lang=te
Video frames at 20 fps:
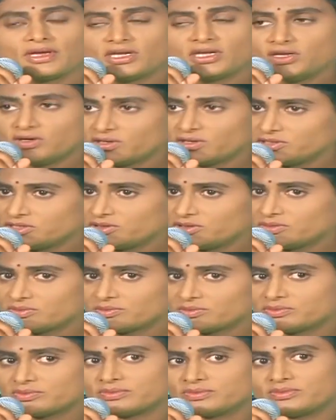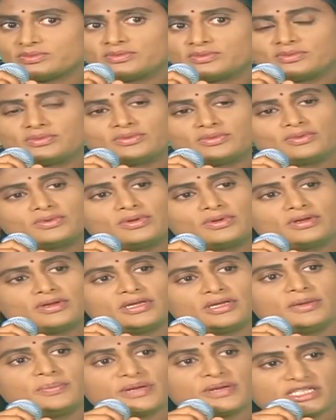ఈరోజు
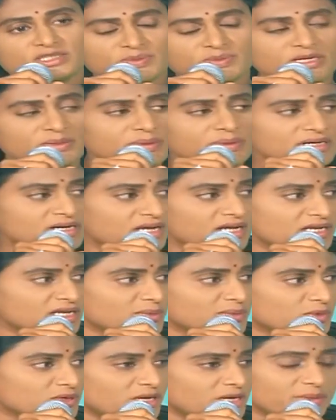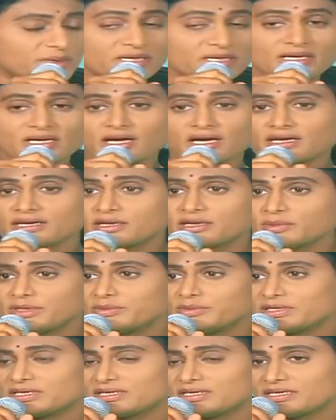ఈ ప్రెస్ మీట్ పెట్టడానికి ముఖ్యమైన కారణం
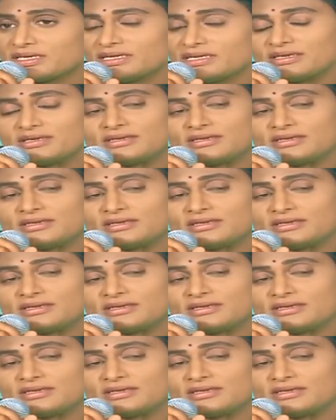ఏమిటంటే